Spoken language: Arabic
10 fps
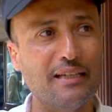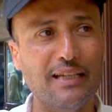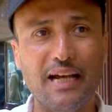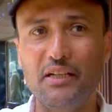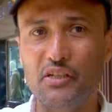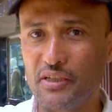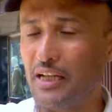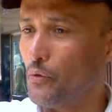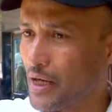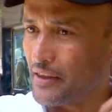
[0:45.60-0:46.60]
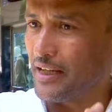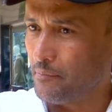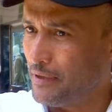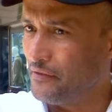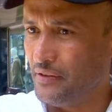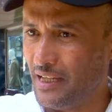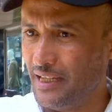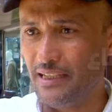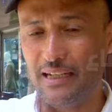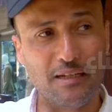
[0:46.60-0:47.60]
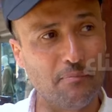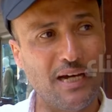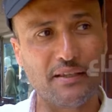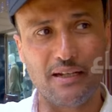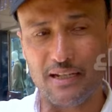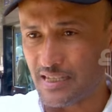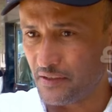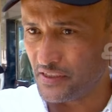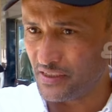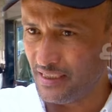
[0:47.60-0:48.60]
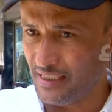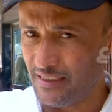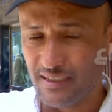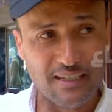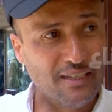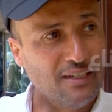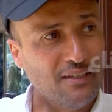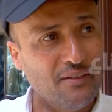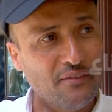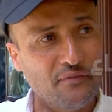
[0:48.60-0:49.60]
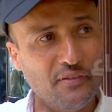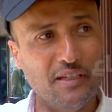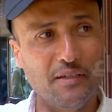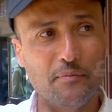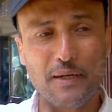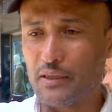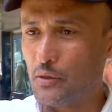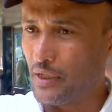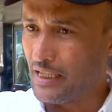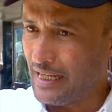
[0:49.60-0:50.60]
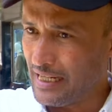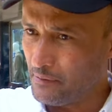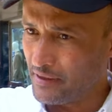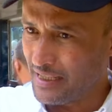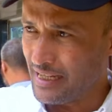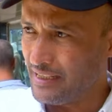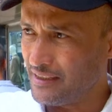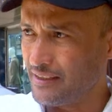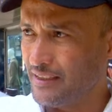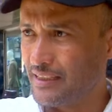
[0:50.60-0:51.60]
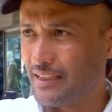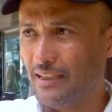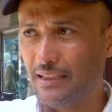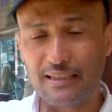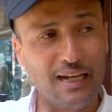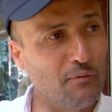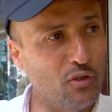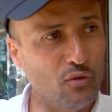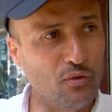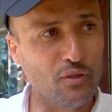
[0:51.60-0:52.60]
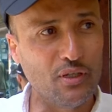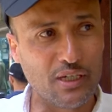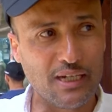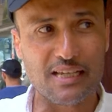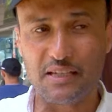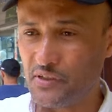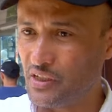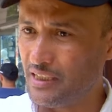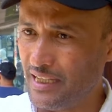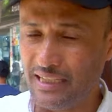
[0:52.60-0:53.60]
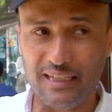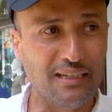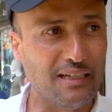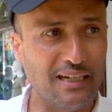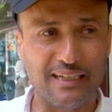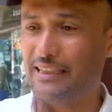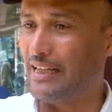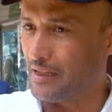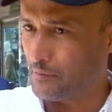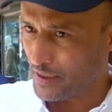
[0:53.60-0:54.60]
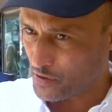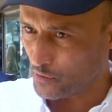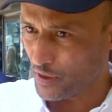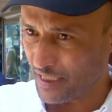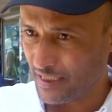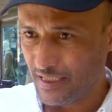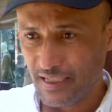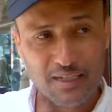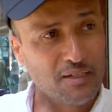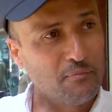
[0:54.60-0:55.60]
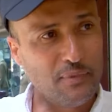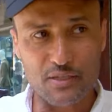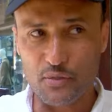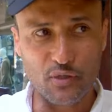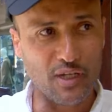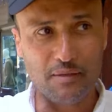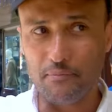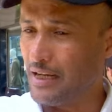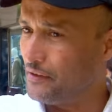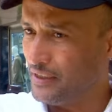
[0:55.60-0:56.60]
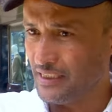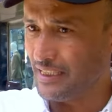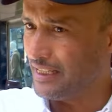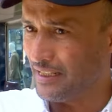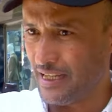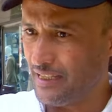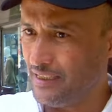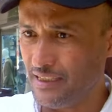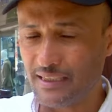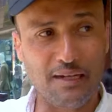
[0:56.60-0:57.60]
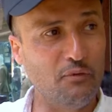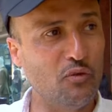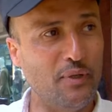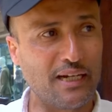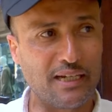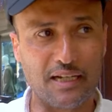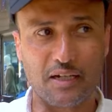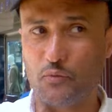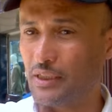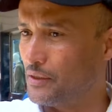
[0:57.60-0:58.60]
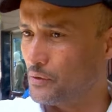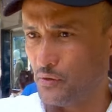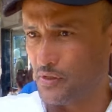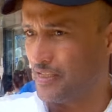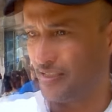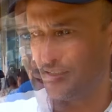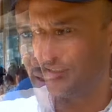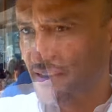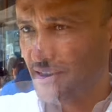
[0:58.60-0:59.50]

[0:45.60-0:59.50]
يعني الشيء واضح ما في يعني بعض للاسف الشديد في بعض دول العالم الثالث يتعاملوا آه، للاسف الشديد يعني احتيال مع السواح بس هنا ما في احتيال نهائي يتعاملوا معك كانك مواطن تونسي